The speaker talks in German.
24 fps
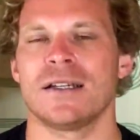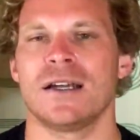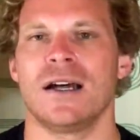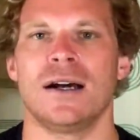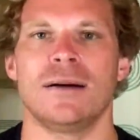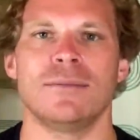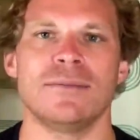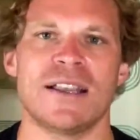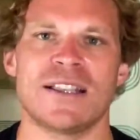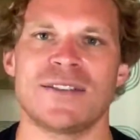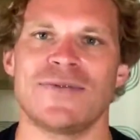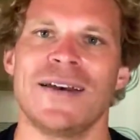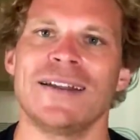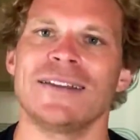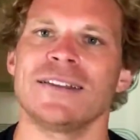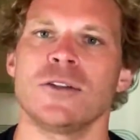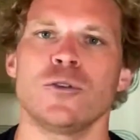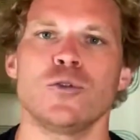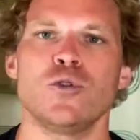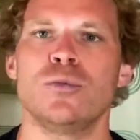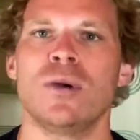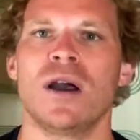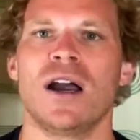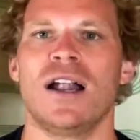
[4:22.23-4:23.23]
Ähm, es werden
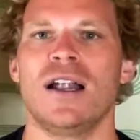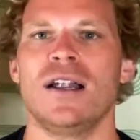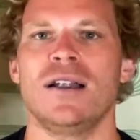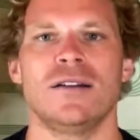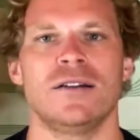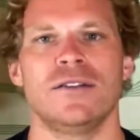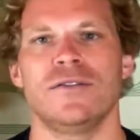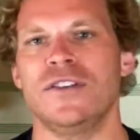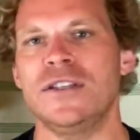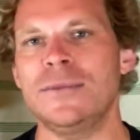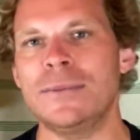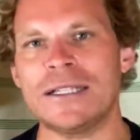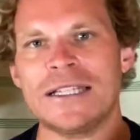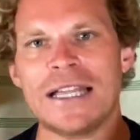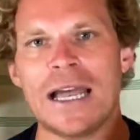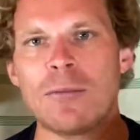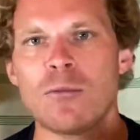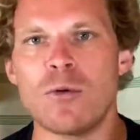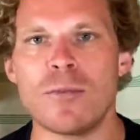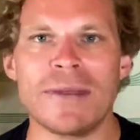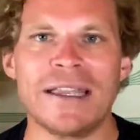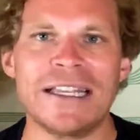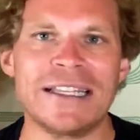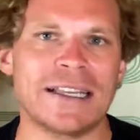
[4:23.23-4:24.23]
dann überall
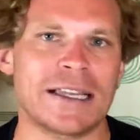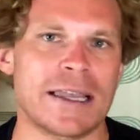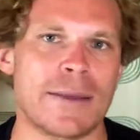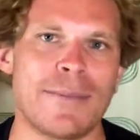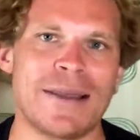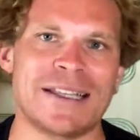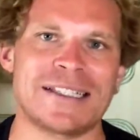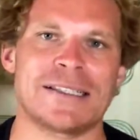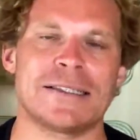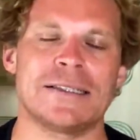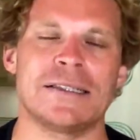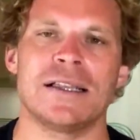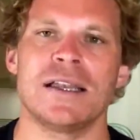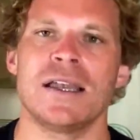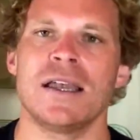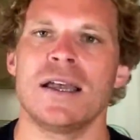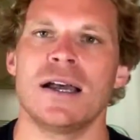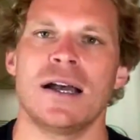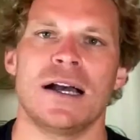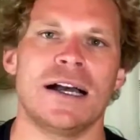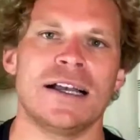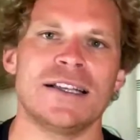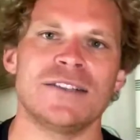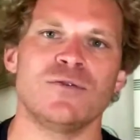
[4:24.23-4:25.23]
Fieberthermometer gemessen,
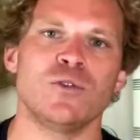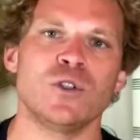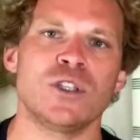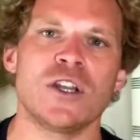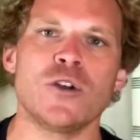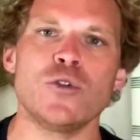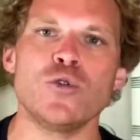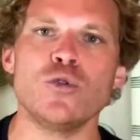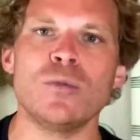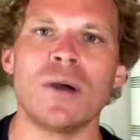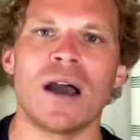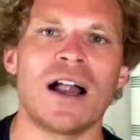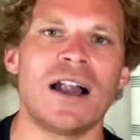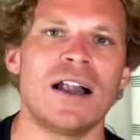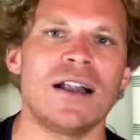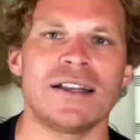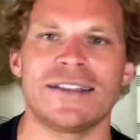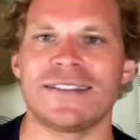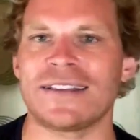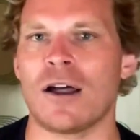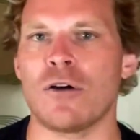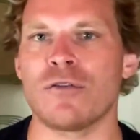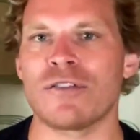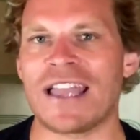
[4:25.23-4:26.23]
äh, es wird dann überall
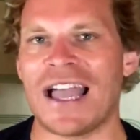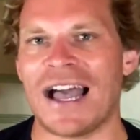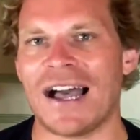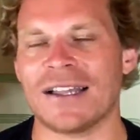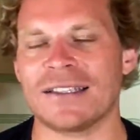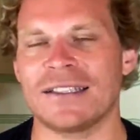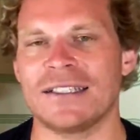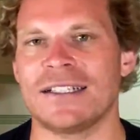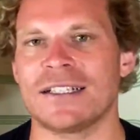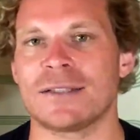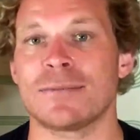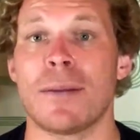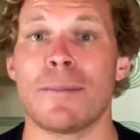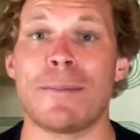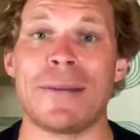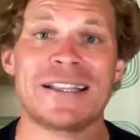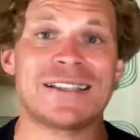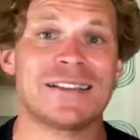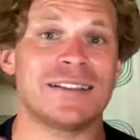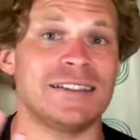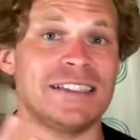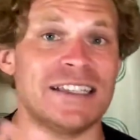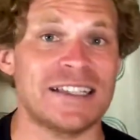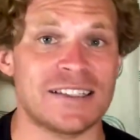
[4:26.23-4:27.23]
darauf geachtet, dass man
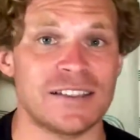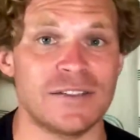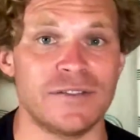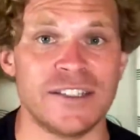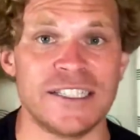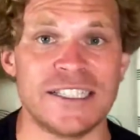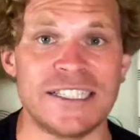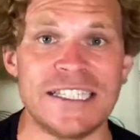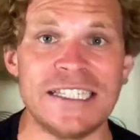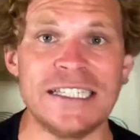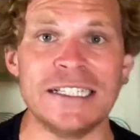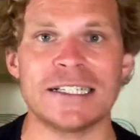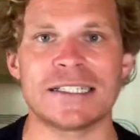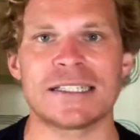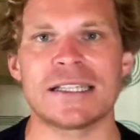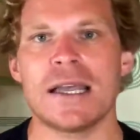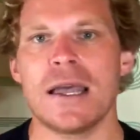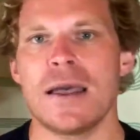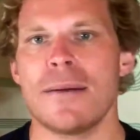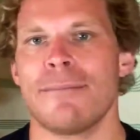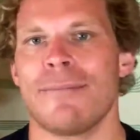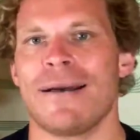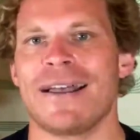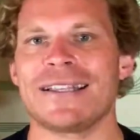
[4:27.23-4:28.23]
besser desinfiziert.
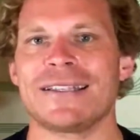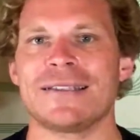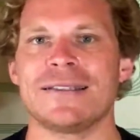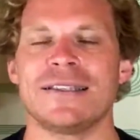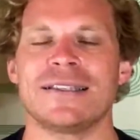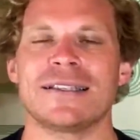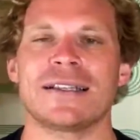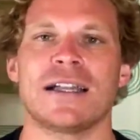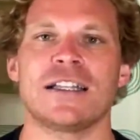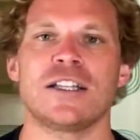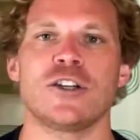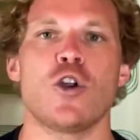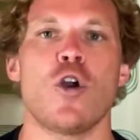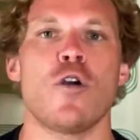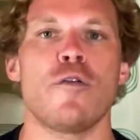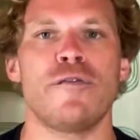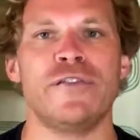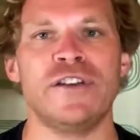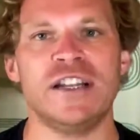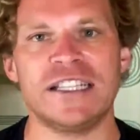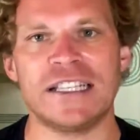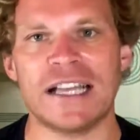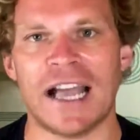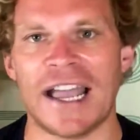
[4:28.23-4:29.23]
Meistens ist gerade in
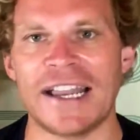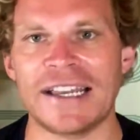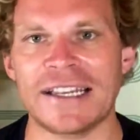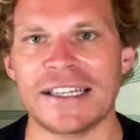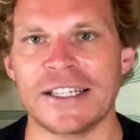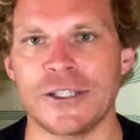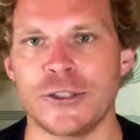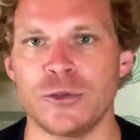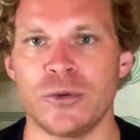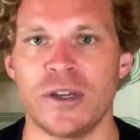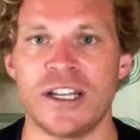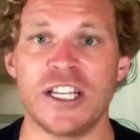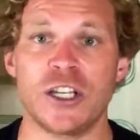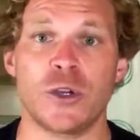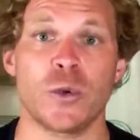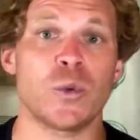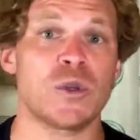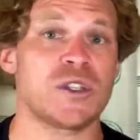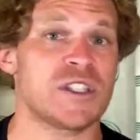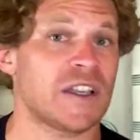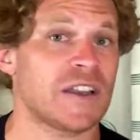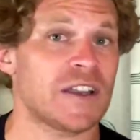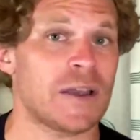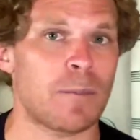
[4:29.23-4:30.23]
öffentlichen Einrichtungen, in
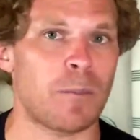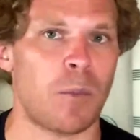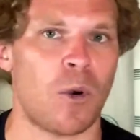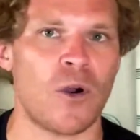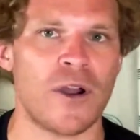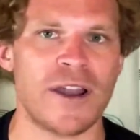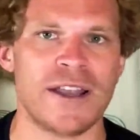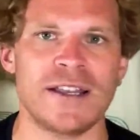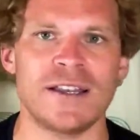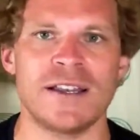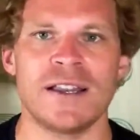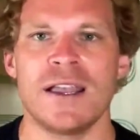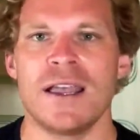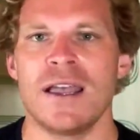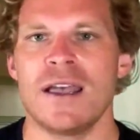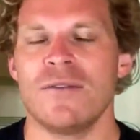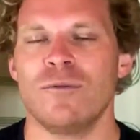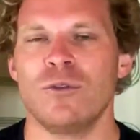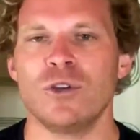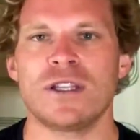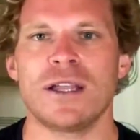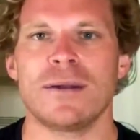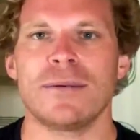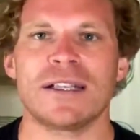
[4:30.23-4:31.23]
größeren Gebäuden,
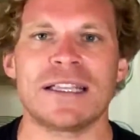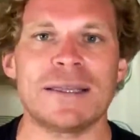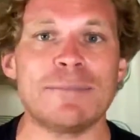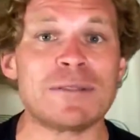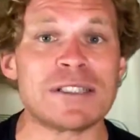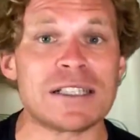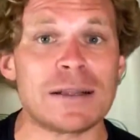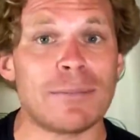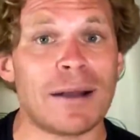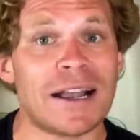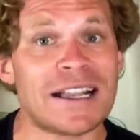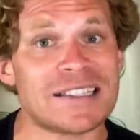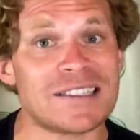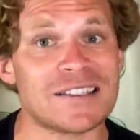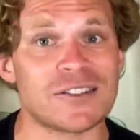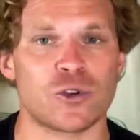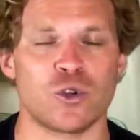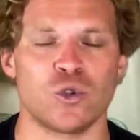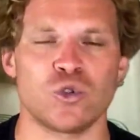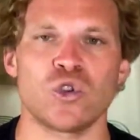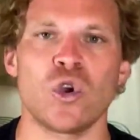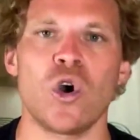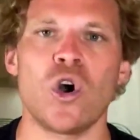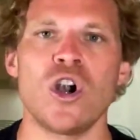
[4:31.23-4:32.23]
dann, gibt es dann meistens
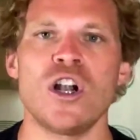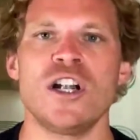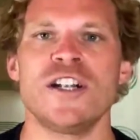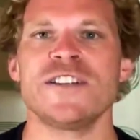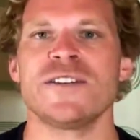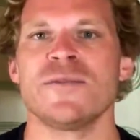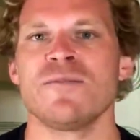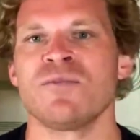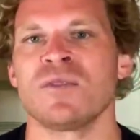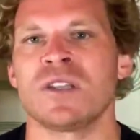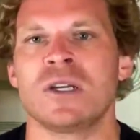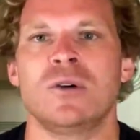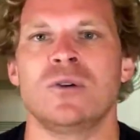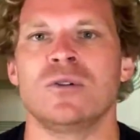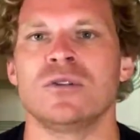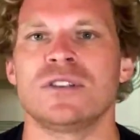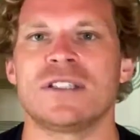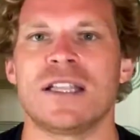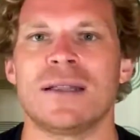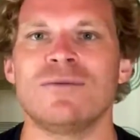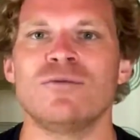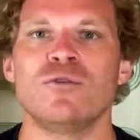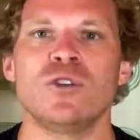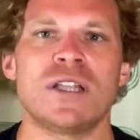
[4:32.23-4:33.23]
Kontrollen
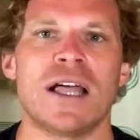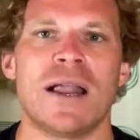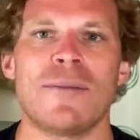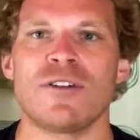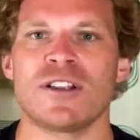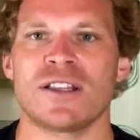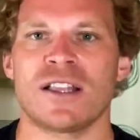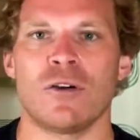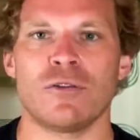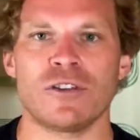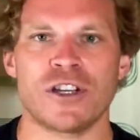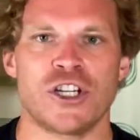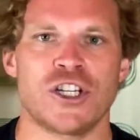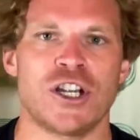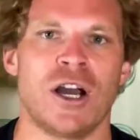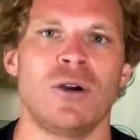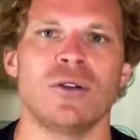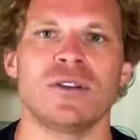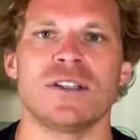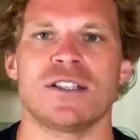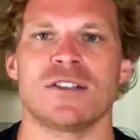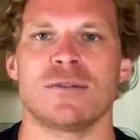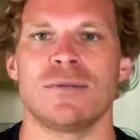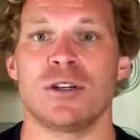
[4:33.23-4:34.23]
und dann wird einfach darauf
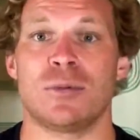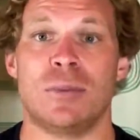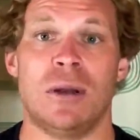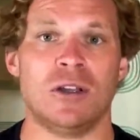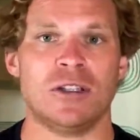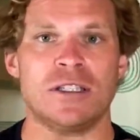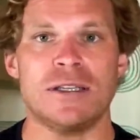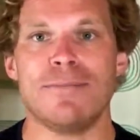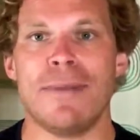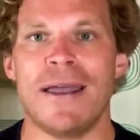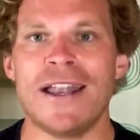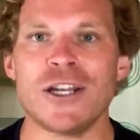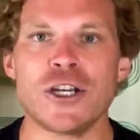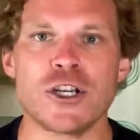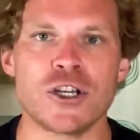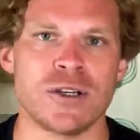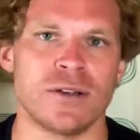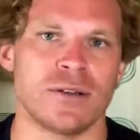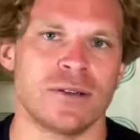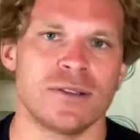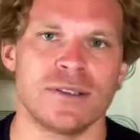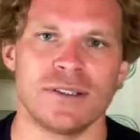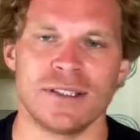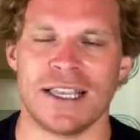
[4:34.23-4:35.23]
geschaut, dass zum Beispiel auch die
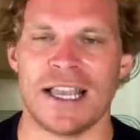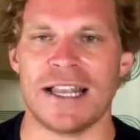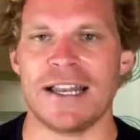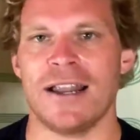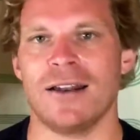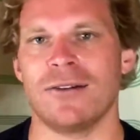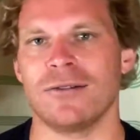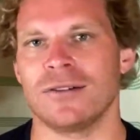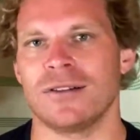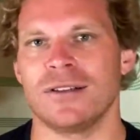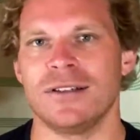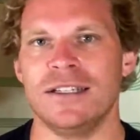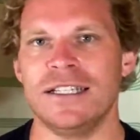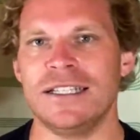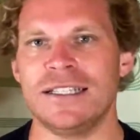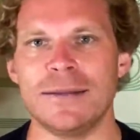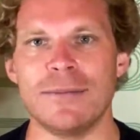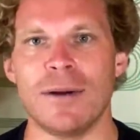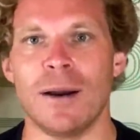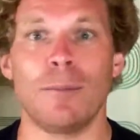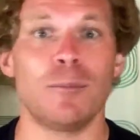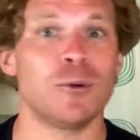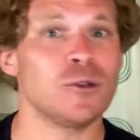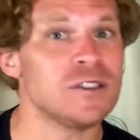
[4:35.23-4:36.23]
Menschen, keine Ahnung, nicht
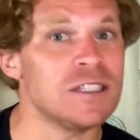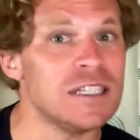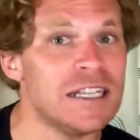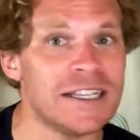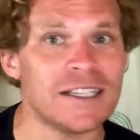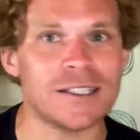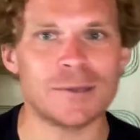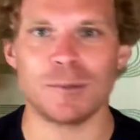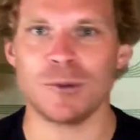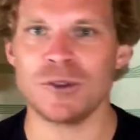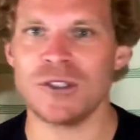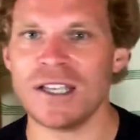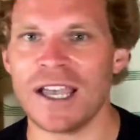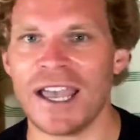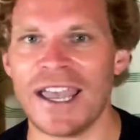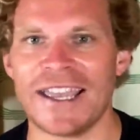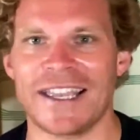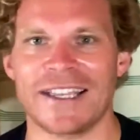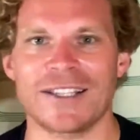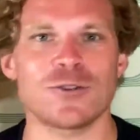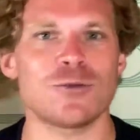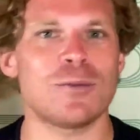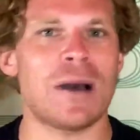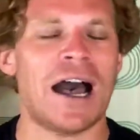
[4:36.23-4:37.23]
immer Bussi links, Bussi
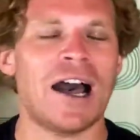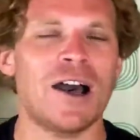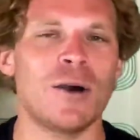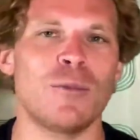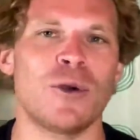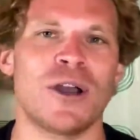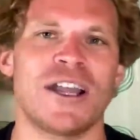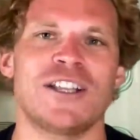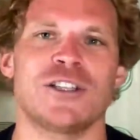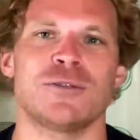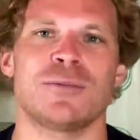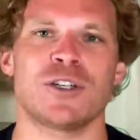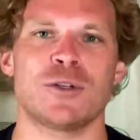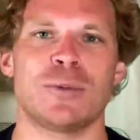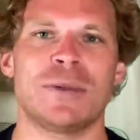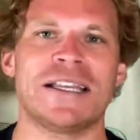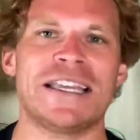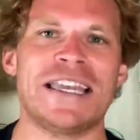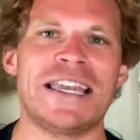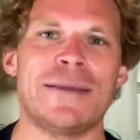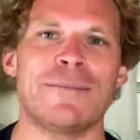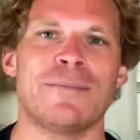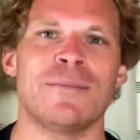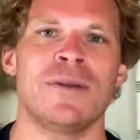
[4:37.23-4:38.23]
rechts, Umarmungen zum Beispiel
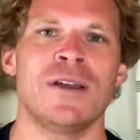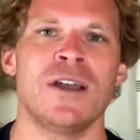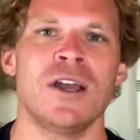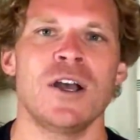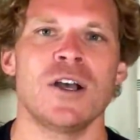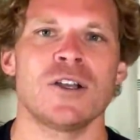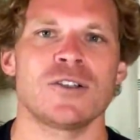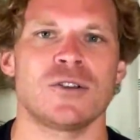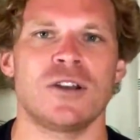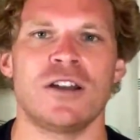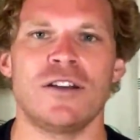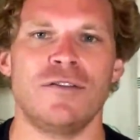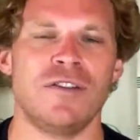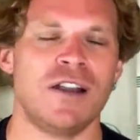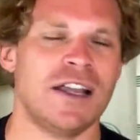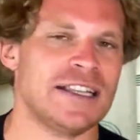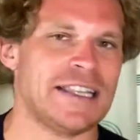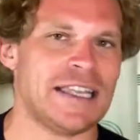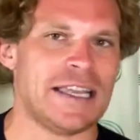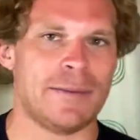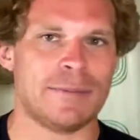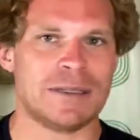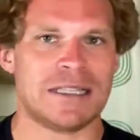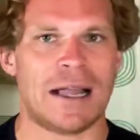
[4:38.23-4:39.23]
geben, sondern
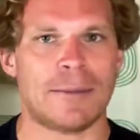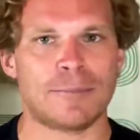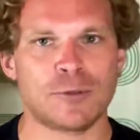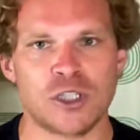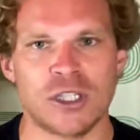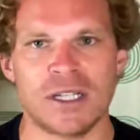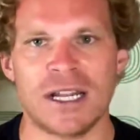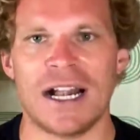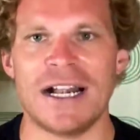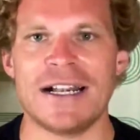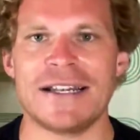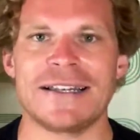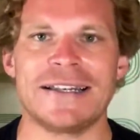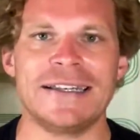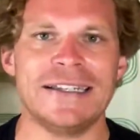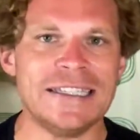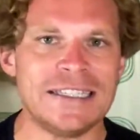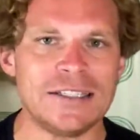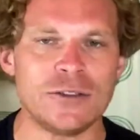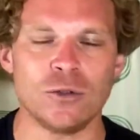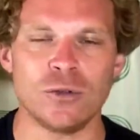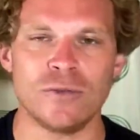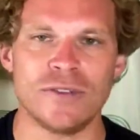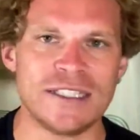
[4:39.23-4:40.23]
vielleicht eher bis Abstand halten,
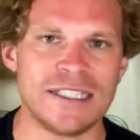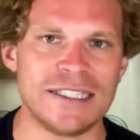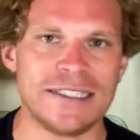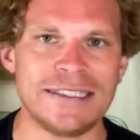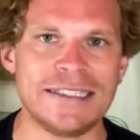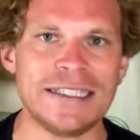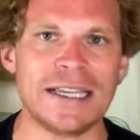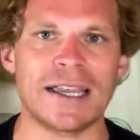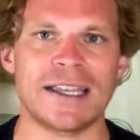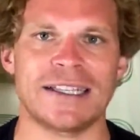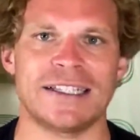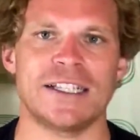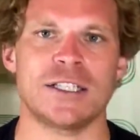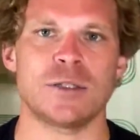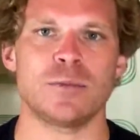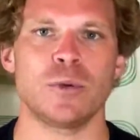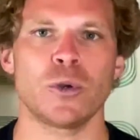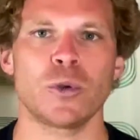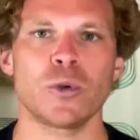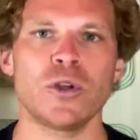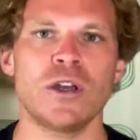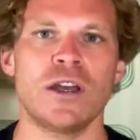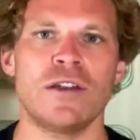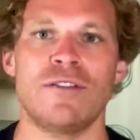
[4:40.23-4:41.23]
nicht irgendwie sich direkt jetzt
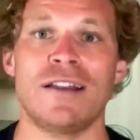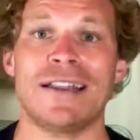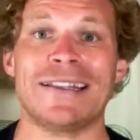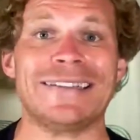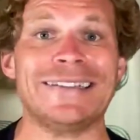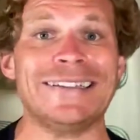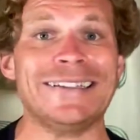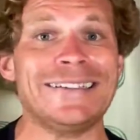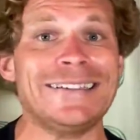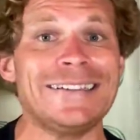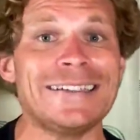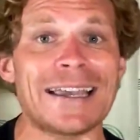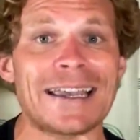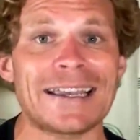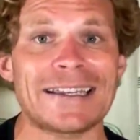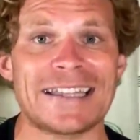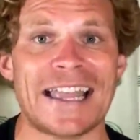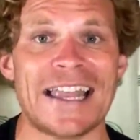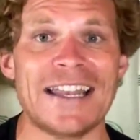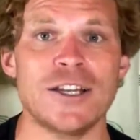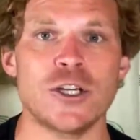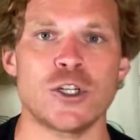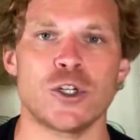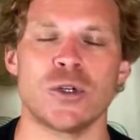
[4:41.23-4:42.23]
berühren, vielleicht nicht
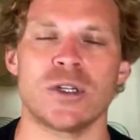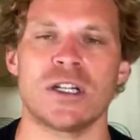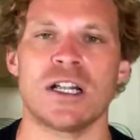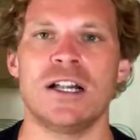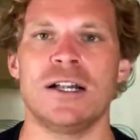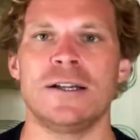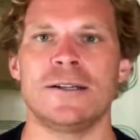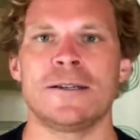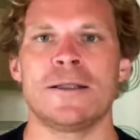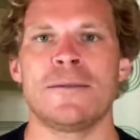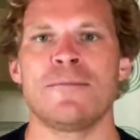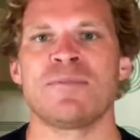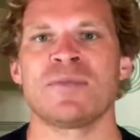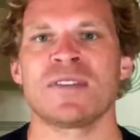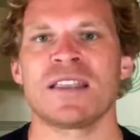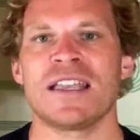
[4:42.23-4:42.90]
direkt Hände schütteln,